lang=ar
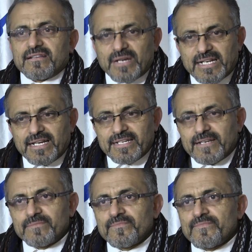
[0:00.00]

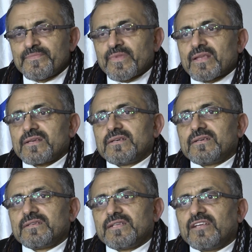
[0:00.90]
المرحلة
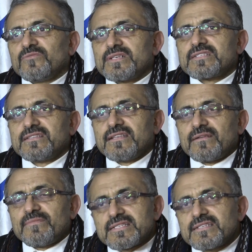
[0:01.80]
آه، نحن ما زدنا
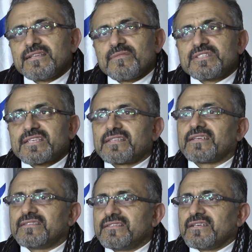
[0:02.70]
ما زلنا بصدد